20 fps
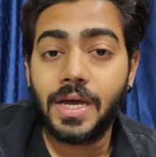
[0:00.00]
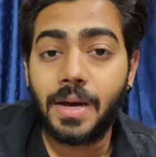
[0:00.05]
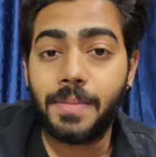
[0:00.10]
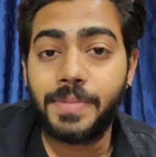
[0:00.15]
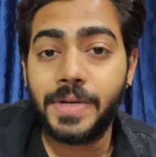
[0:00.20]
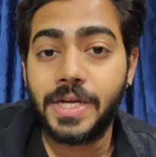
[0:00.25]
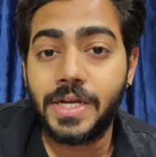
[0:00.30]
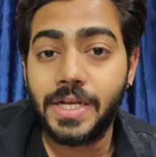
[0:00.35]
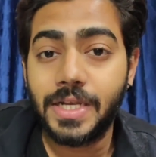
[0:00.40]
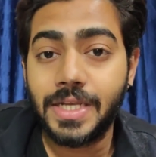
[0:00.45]

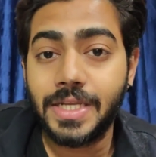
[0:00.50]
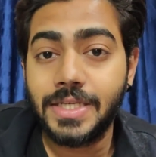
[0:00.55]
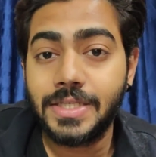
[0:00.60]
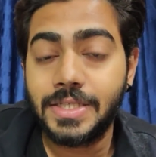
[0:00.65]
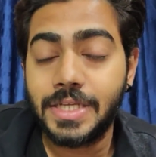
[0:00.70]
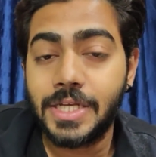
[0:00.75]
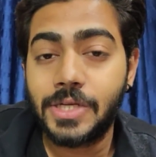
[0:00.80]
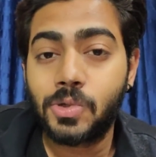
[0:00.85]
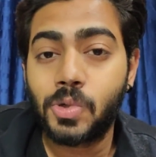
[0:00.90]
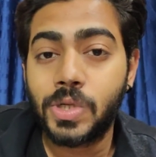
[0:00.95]
अपने रिलीज
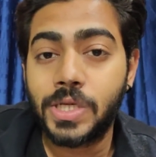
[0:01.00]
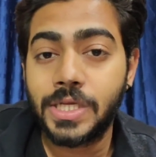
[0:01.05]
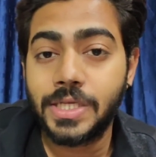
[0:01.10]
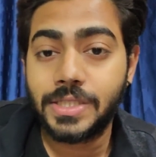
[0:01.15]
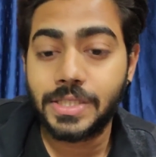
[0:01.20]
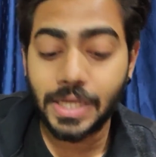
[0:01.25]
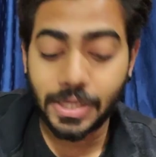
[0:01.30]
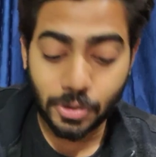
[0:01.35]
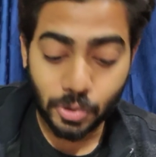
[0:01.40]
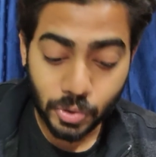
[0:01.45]
डेट को
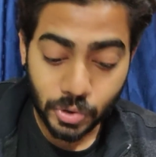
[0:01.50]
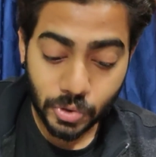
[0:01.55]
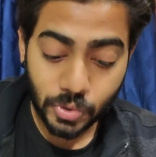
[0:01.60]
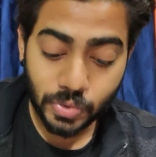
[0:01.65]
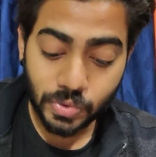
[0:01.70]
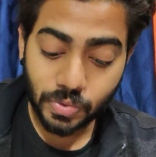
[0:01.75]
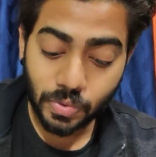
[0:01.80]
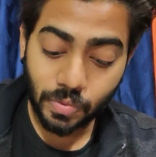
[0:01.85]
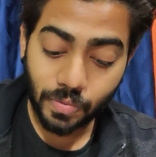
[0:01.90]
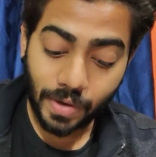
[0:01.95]
खींचना
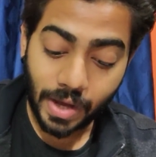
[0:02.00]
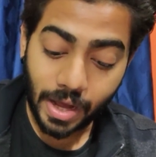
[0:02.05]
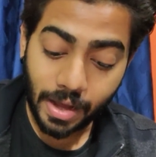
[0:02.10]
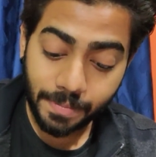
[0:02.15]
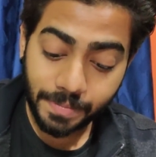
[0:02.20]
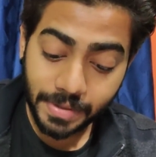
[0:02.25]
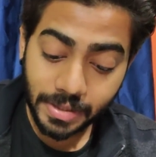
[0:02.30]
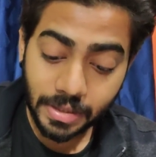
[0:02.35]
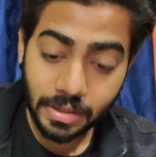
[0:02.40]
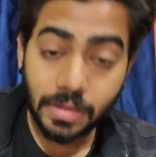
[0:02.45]
क्योंकि वहाँ
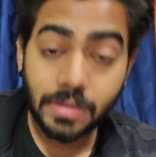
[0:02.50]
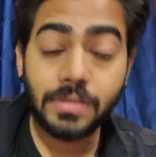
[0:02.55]
पे